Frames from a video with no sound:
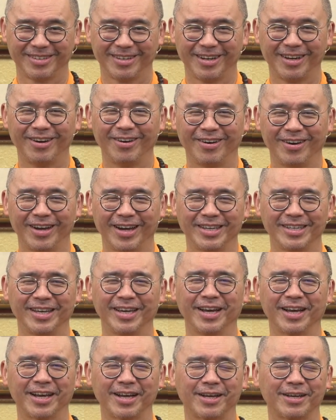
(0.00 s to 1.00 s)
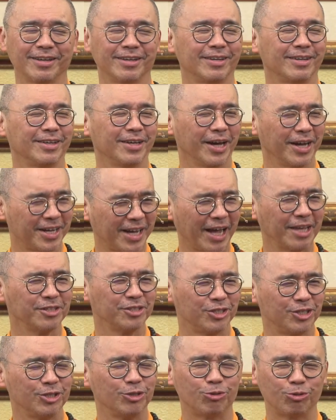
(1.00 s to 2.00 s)
啊，也很感
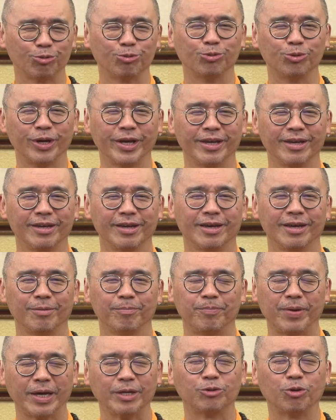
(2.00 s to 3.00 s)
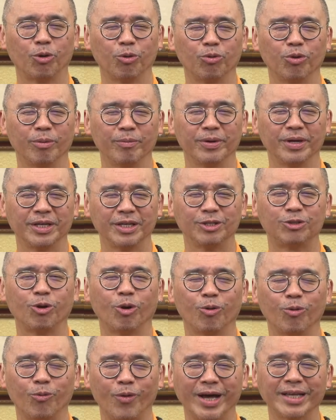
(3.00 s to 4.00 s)
激诸位陪同我们一
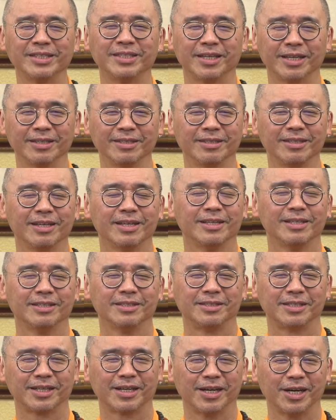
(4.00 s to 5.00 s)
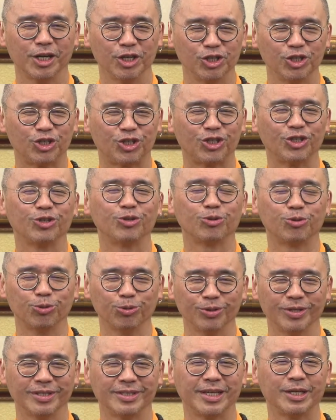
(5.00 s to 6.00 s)
同完成这个很辛
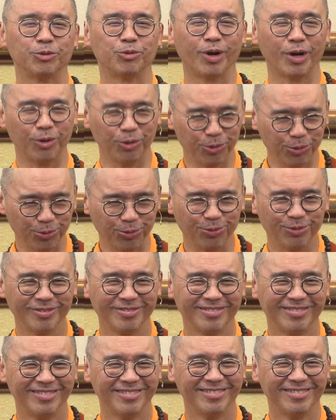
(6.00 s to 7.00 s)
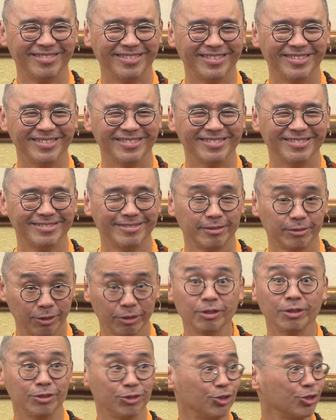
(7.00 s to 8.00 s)
苦的这段路，
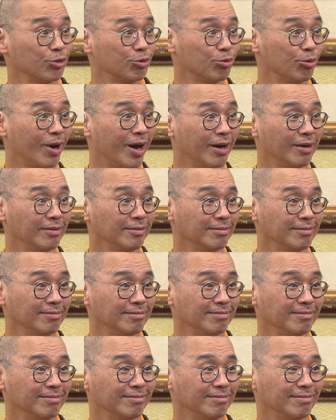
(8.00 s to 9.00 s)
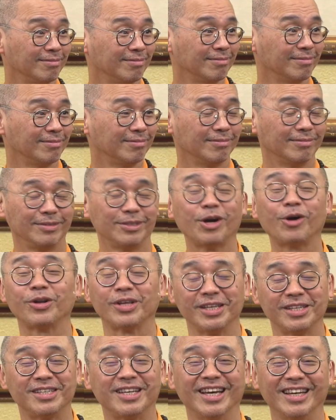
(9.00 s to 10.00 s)
真的很辛苦啊！要
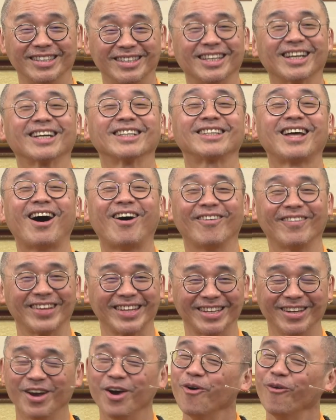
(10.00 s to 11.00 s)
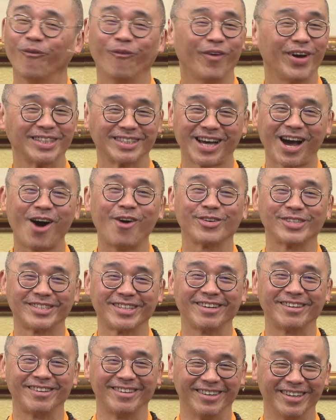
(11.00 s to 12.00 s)
理解这个道理，我也是耗
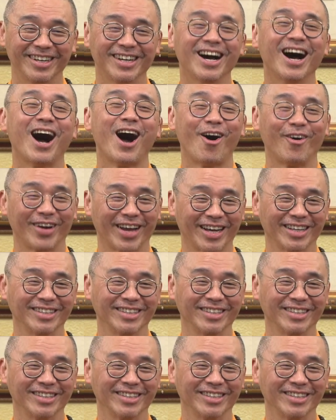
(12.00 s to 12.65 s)
劲儿，耗了